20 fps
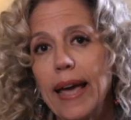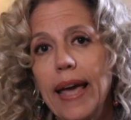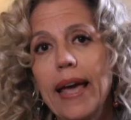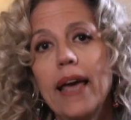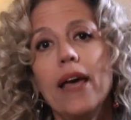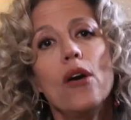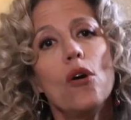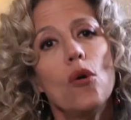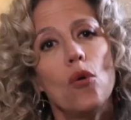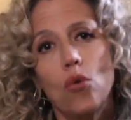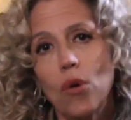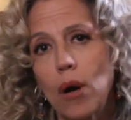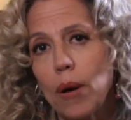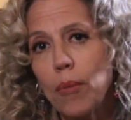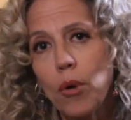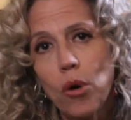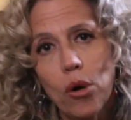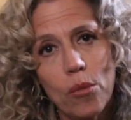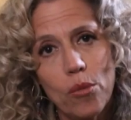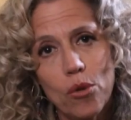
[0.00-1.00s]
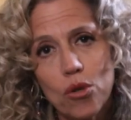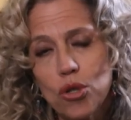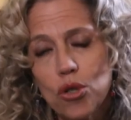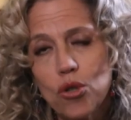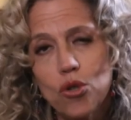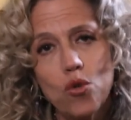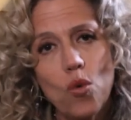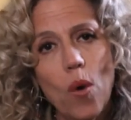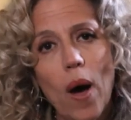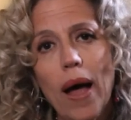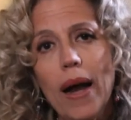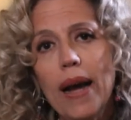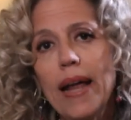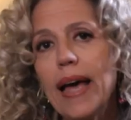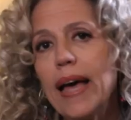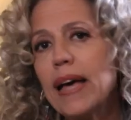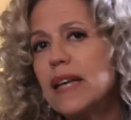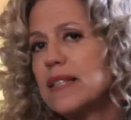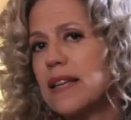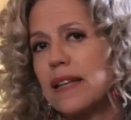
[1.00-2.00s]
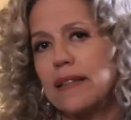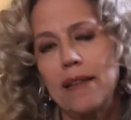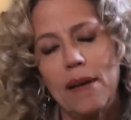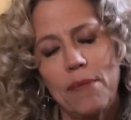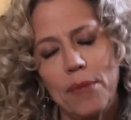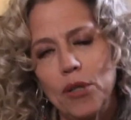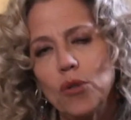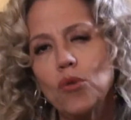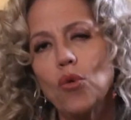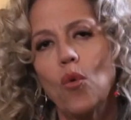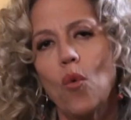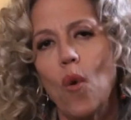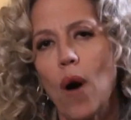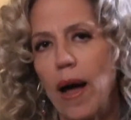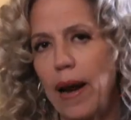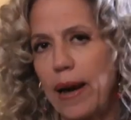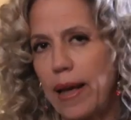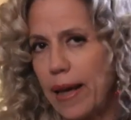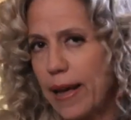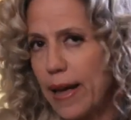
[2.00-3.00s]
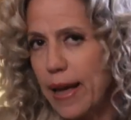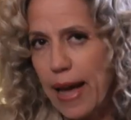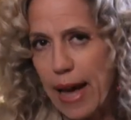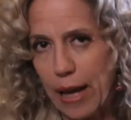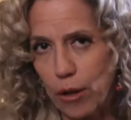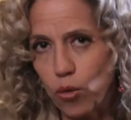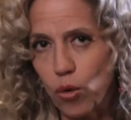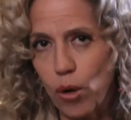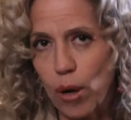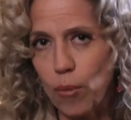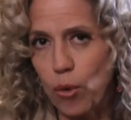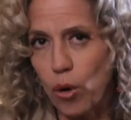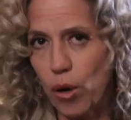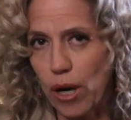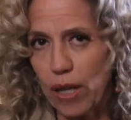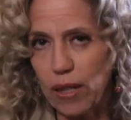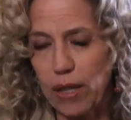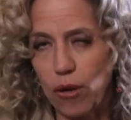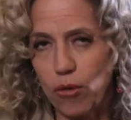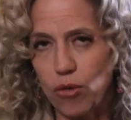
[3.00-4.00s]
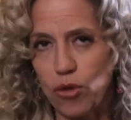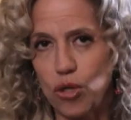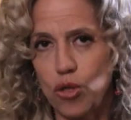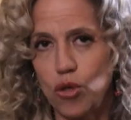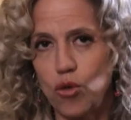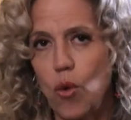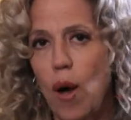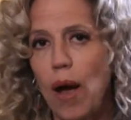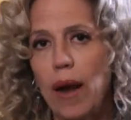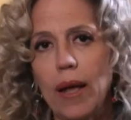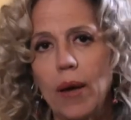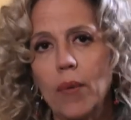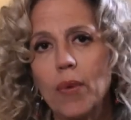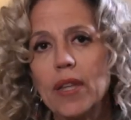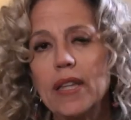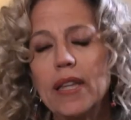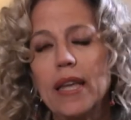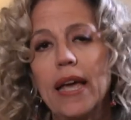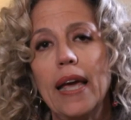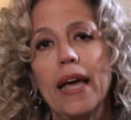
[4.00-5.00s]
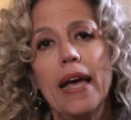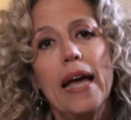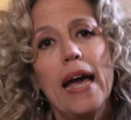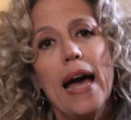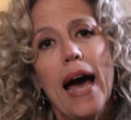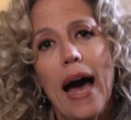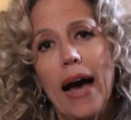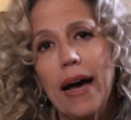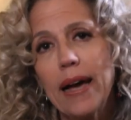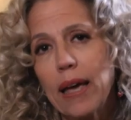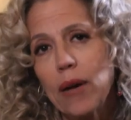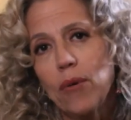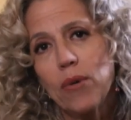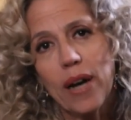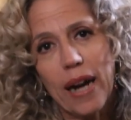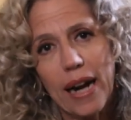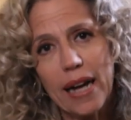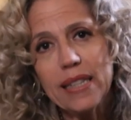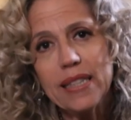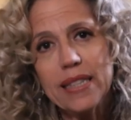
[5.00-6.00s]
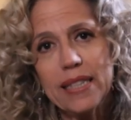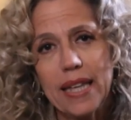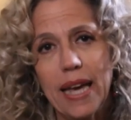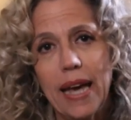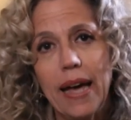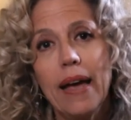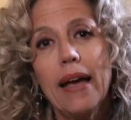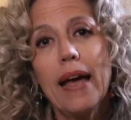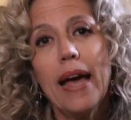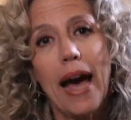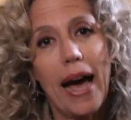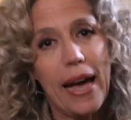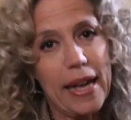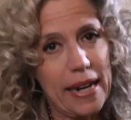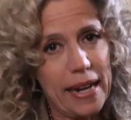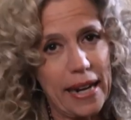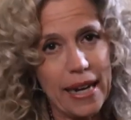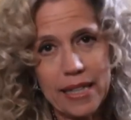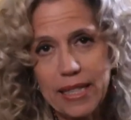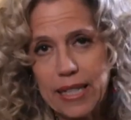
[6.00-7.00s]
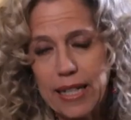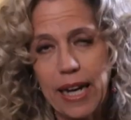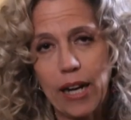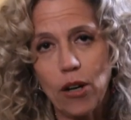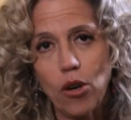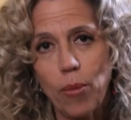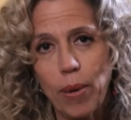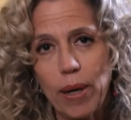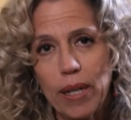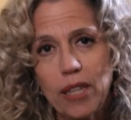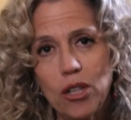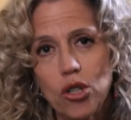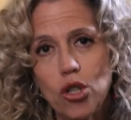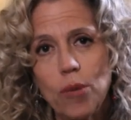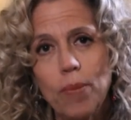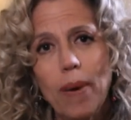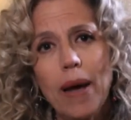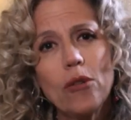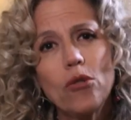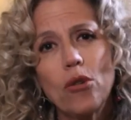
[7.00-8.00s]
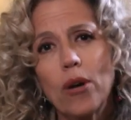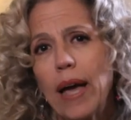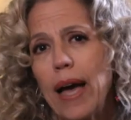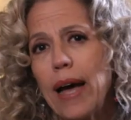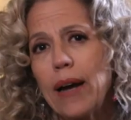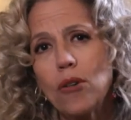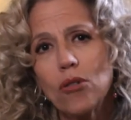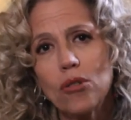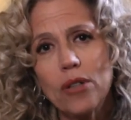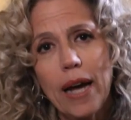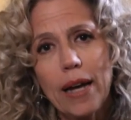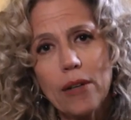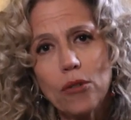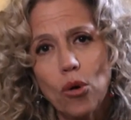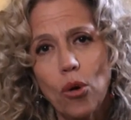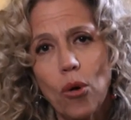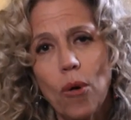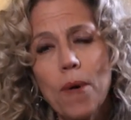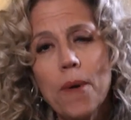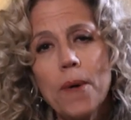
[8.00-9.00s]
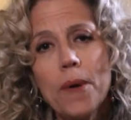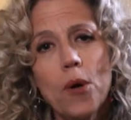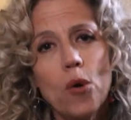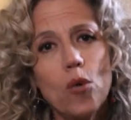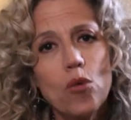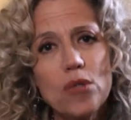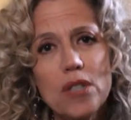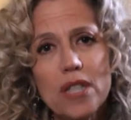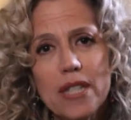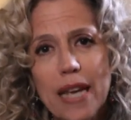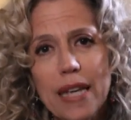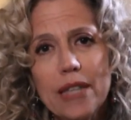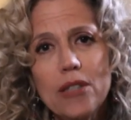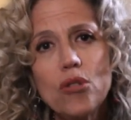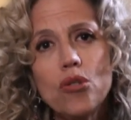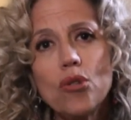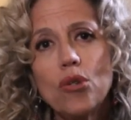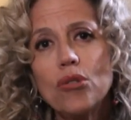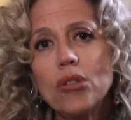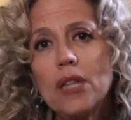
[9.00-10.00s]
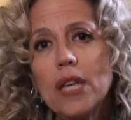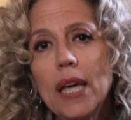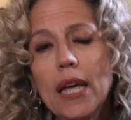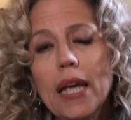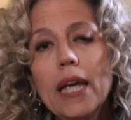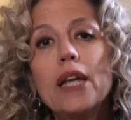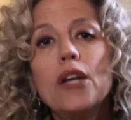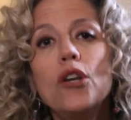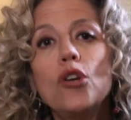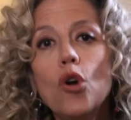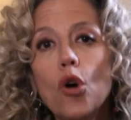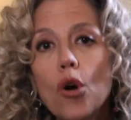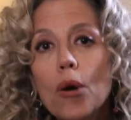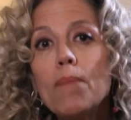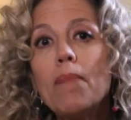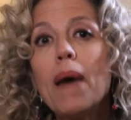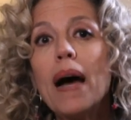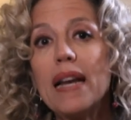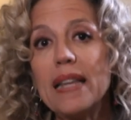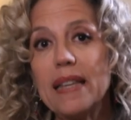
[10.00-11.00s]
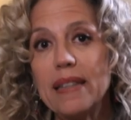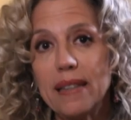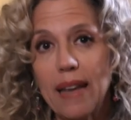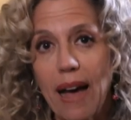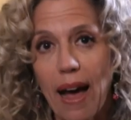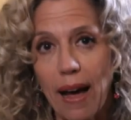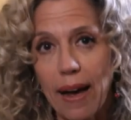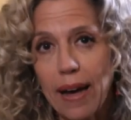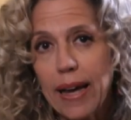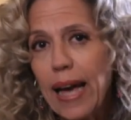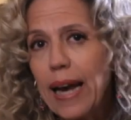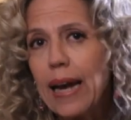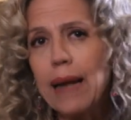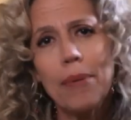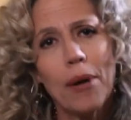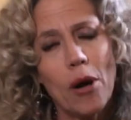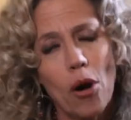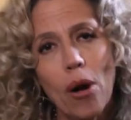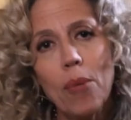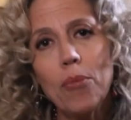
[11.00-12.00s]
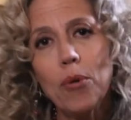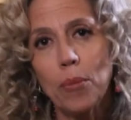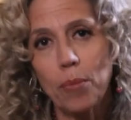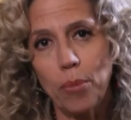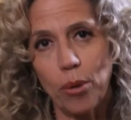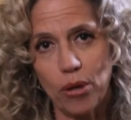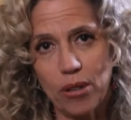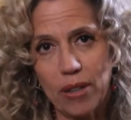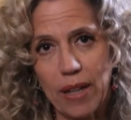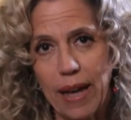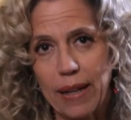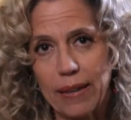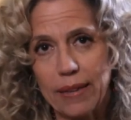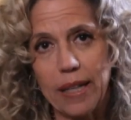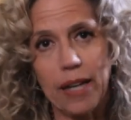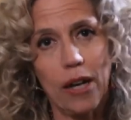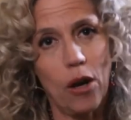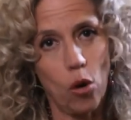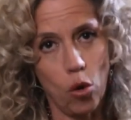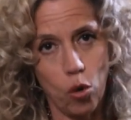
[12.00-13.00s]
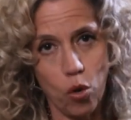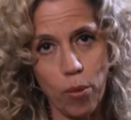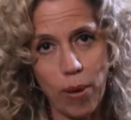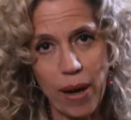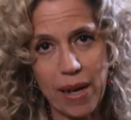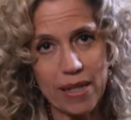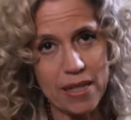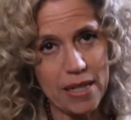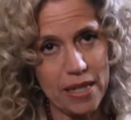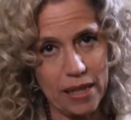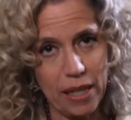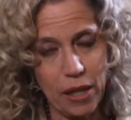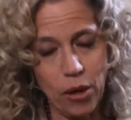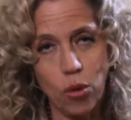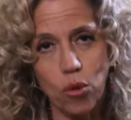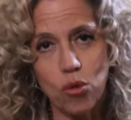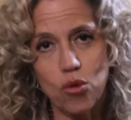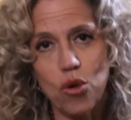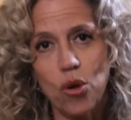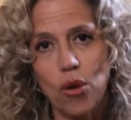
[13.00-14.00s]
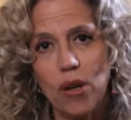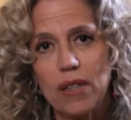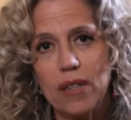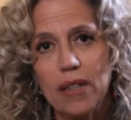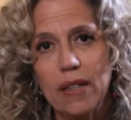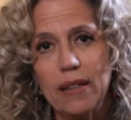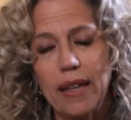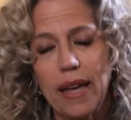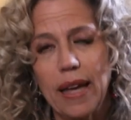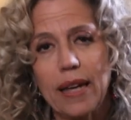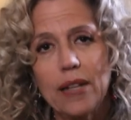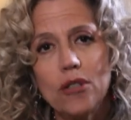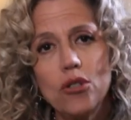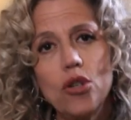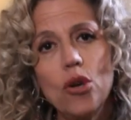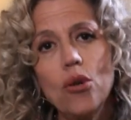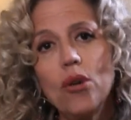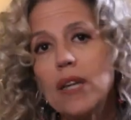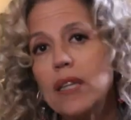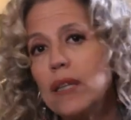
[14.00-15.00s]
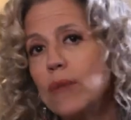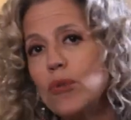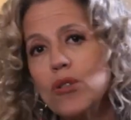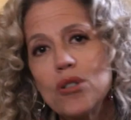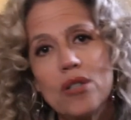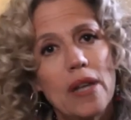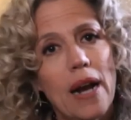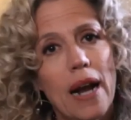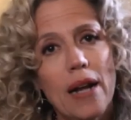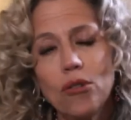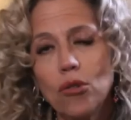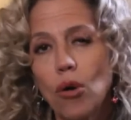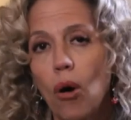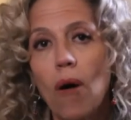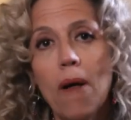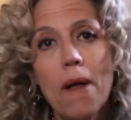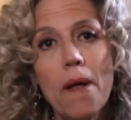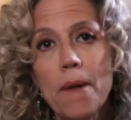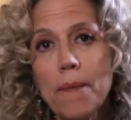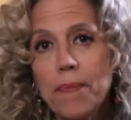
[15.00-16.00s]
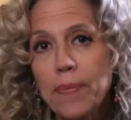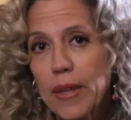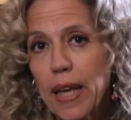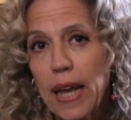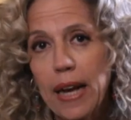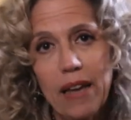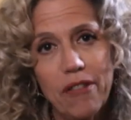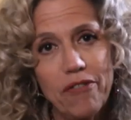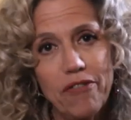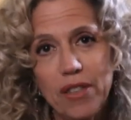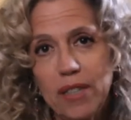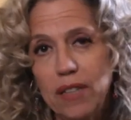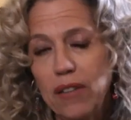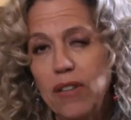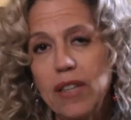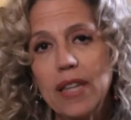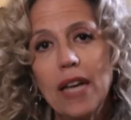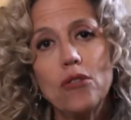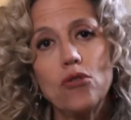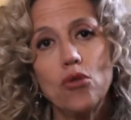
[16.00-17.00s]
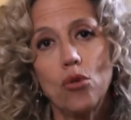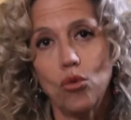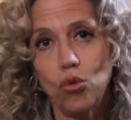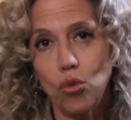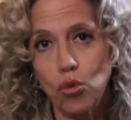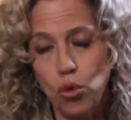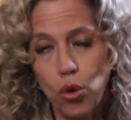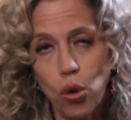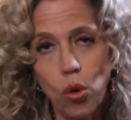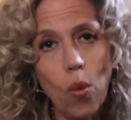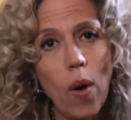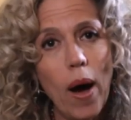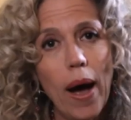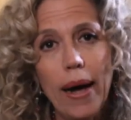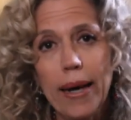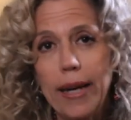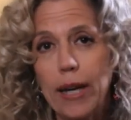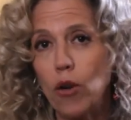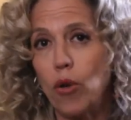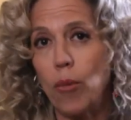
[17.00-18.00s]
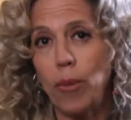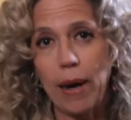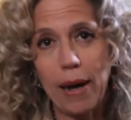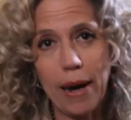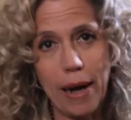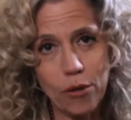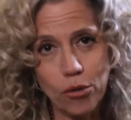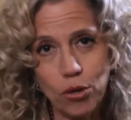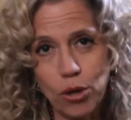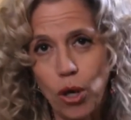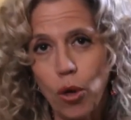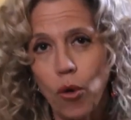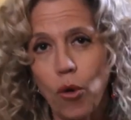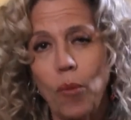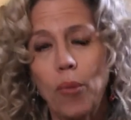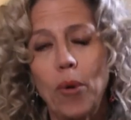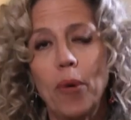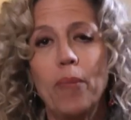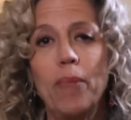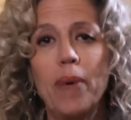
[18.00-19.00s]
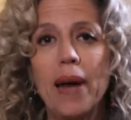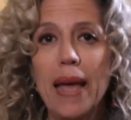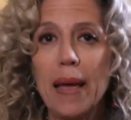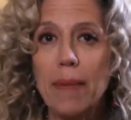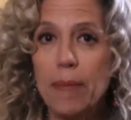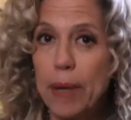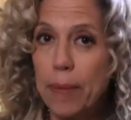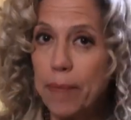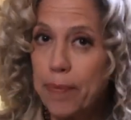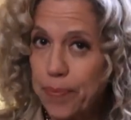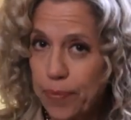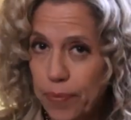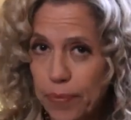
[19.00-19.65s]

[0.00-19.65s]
che un amore omosessuale è esattamente uguale ad un amore eterosessuale. Quindi anche un grazie ai ragazzi che hanno partecipato, che hanno dato un senso di normalità, che è la parola più importante importante nell'occuparsi di inclusione e di integrazione, dimostrando che le affettività sono tutte uguali, hanno parlato dei loro problemi,